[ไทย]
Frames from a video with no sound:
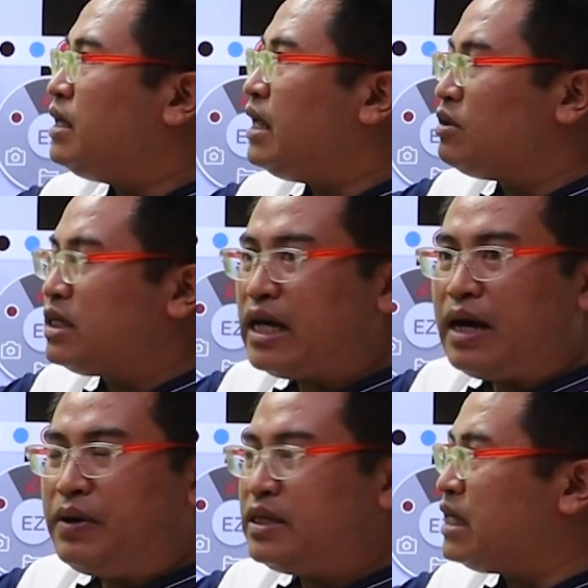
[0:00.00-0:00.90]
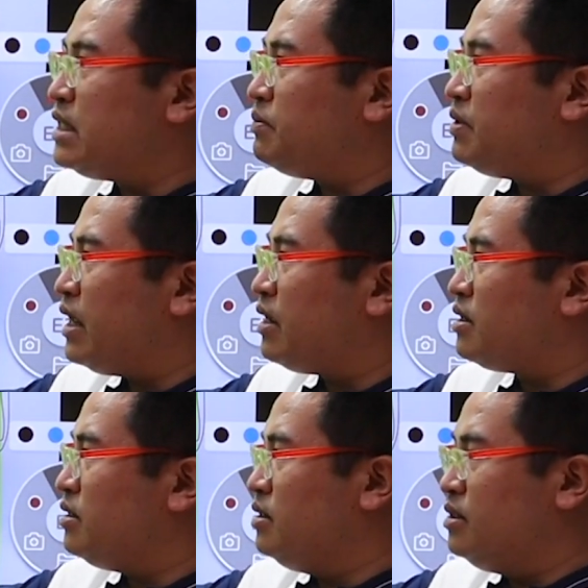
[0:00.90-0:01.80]
ที่เราจะใช้กับ present simple tense ก็
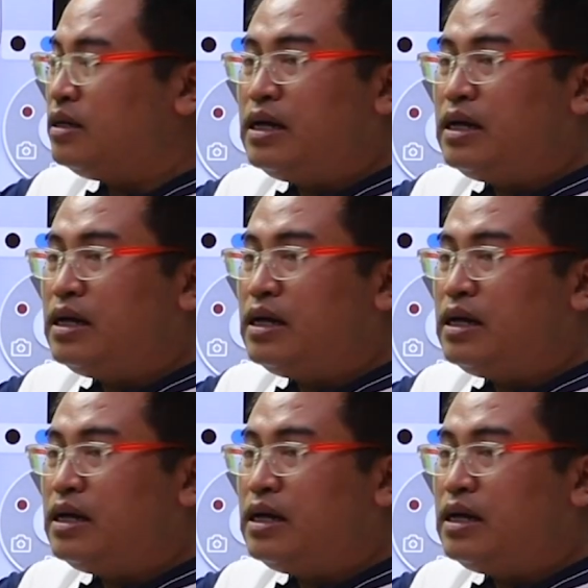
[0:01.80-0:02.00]
คือ